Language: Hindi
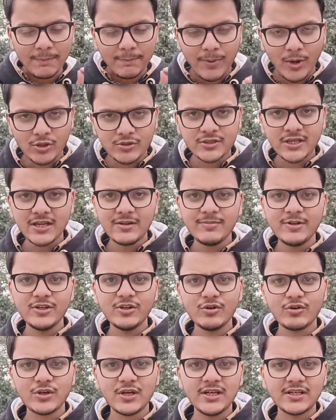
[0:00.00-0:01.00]
बहुत सारी
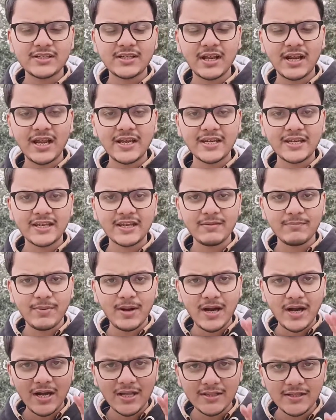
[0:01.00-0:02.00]
वीडियो डिलीट कराने के
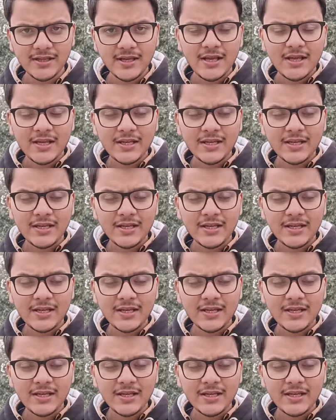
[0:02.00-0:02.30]
बाद